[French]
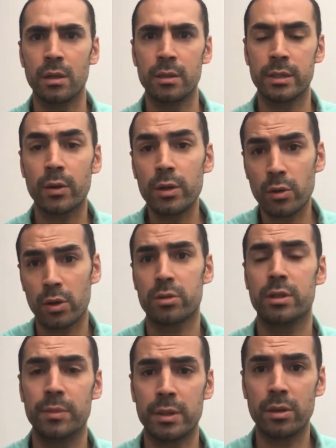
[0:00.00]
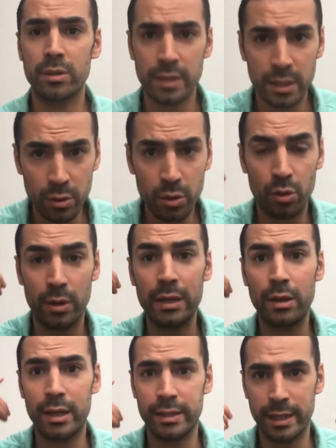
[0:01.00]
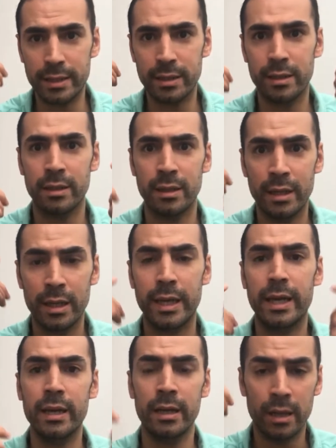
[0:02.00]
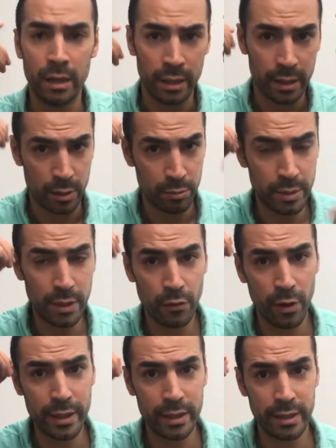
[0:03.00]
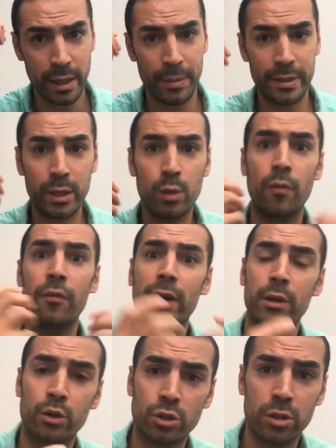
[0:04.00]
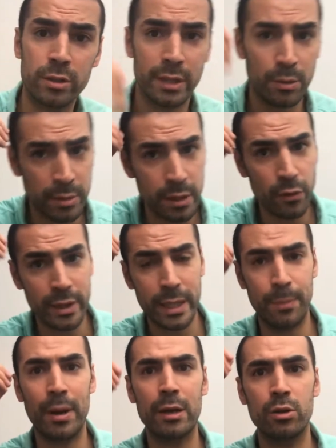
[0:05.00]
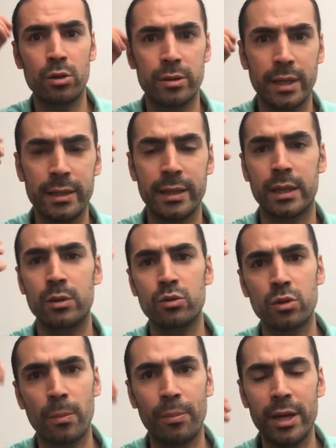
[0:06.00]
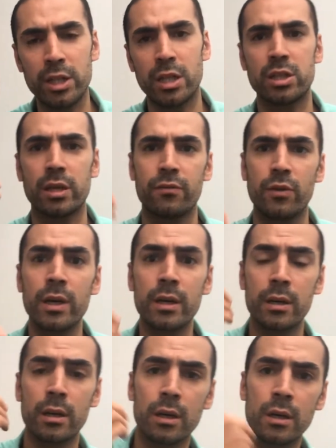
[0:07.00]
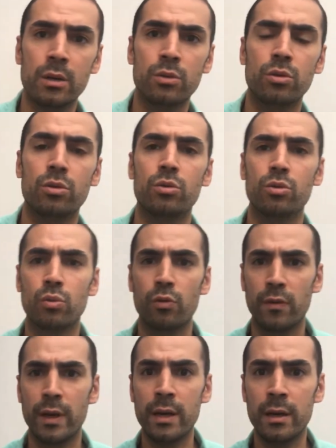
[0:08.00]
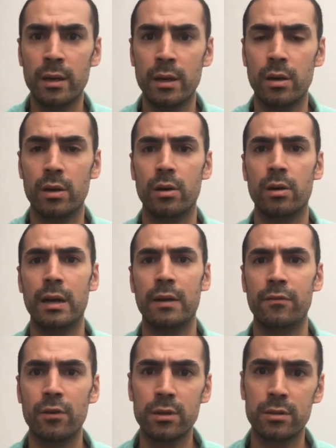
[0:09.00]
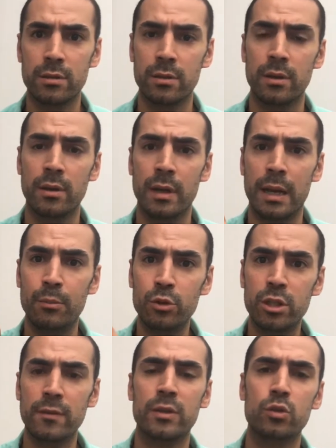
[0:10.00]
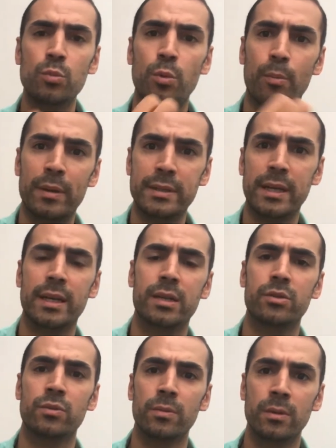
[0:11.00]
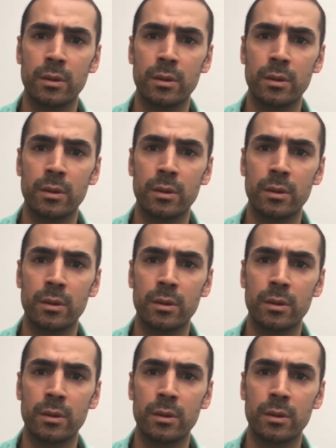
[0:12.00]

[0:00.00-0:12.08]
C'est quoi une croyance limitante C'est un truc qu'on a dans la tête et une petite voix qui se répète dès qu'on veut faire quelque chose, il y a une petite voix qui parle dans notre tête et qui nous empêche à chaque fois de, trouver euh, la force, la motivation pour passer à l'action.